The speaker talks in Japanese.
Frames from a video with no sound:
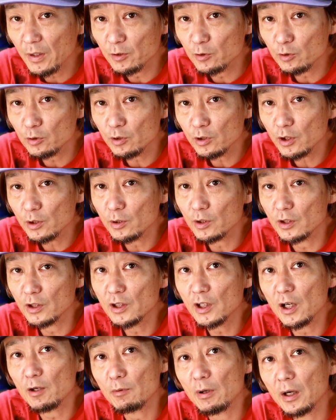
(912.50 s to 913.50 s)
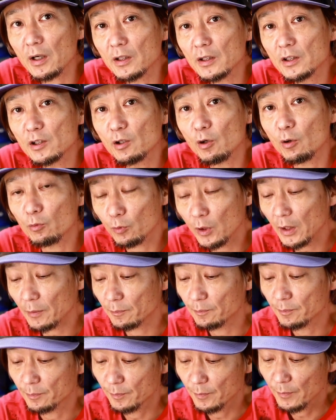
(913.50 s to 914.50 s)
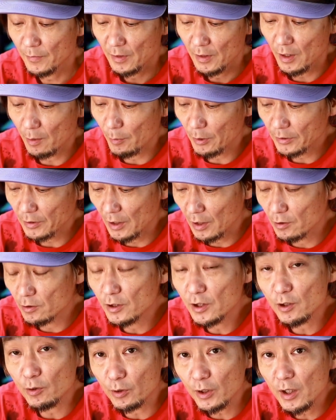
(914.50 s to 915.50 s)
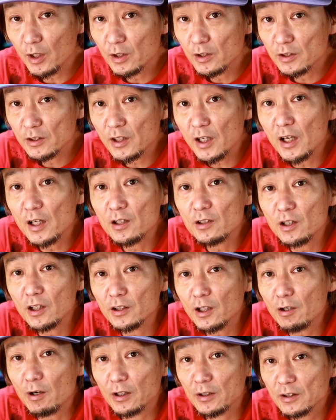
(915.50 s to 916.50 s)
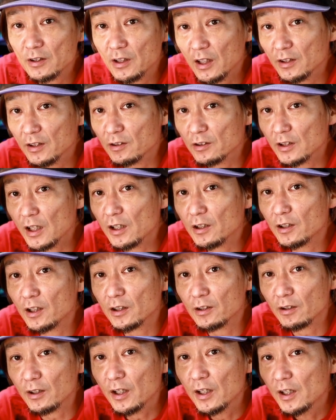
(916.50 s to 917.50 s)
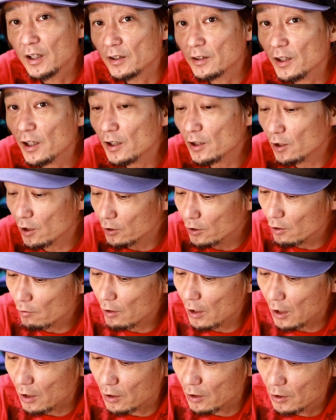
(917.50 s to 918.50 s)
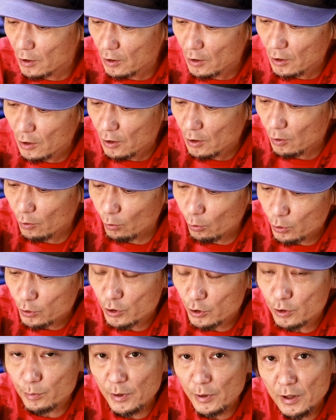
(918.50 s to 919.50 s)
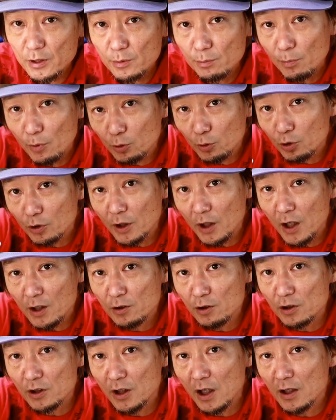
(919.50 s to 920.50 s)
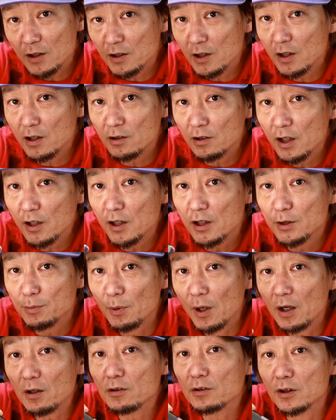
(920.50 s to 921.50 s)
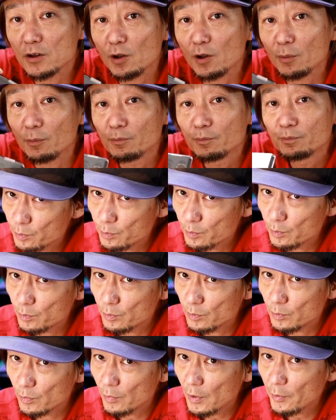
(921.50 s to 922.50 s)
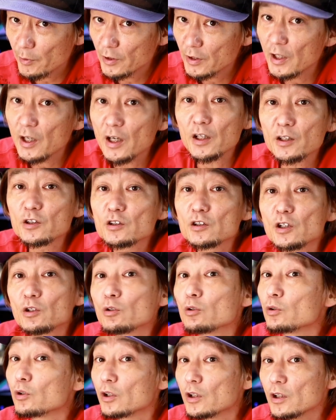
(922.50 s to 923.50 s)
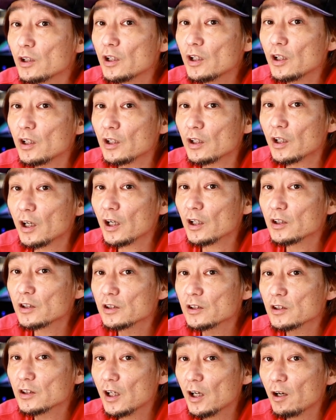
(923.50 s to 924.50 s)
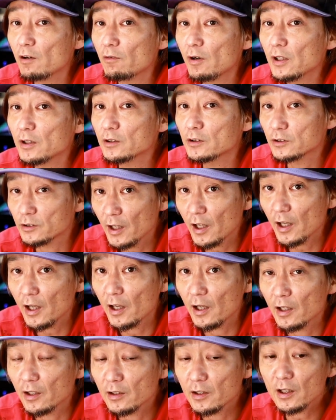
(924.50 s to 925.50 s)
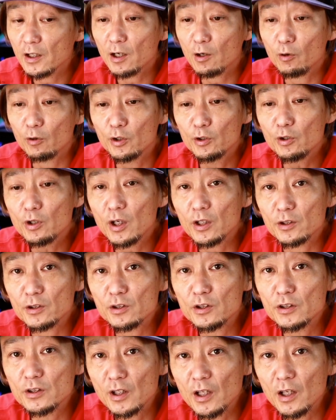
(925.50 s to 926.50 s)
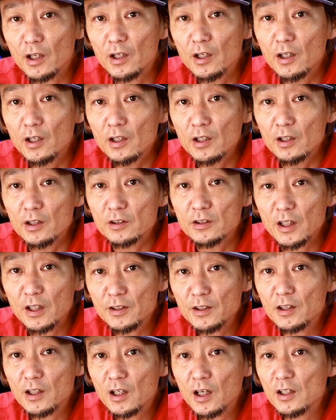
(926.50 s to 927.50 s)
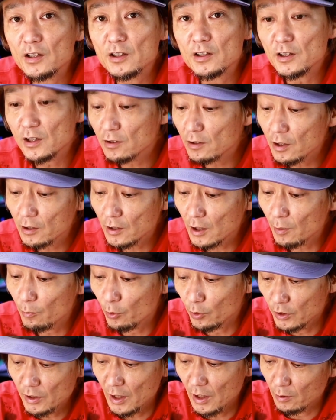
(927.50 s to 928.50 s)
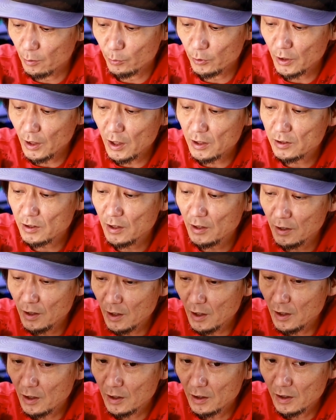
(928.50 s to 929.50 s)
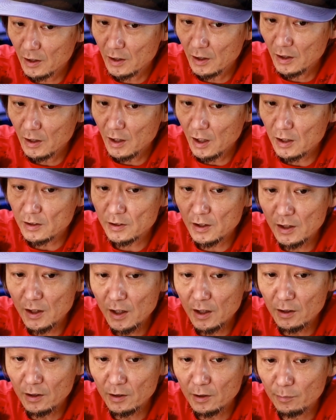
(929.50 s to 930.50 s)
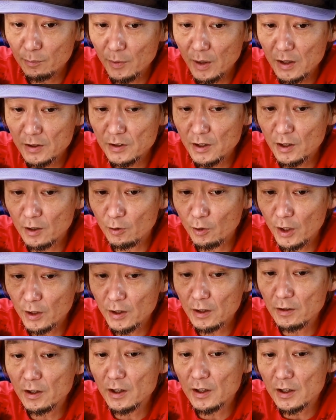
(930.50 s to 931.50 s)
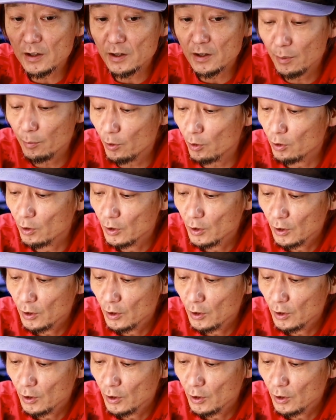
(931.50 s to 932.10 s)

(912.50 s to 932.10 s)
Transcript: まあそういう時以外は基本は頑張って ND をね、使える方は使ってください。ある方はね。ない方はおすすめです。もっとね、安い3000円ぐらいのやつもあるんですよ。まビケア2で撮るときに画質が悪くて、なんかこう色がついて残念な感じになるからやったらもういいやと思って8000円でね。8000円、まあ8500円ぐらいなんですけども、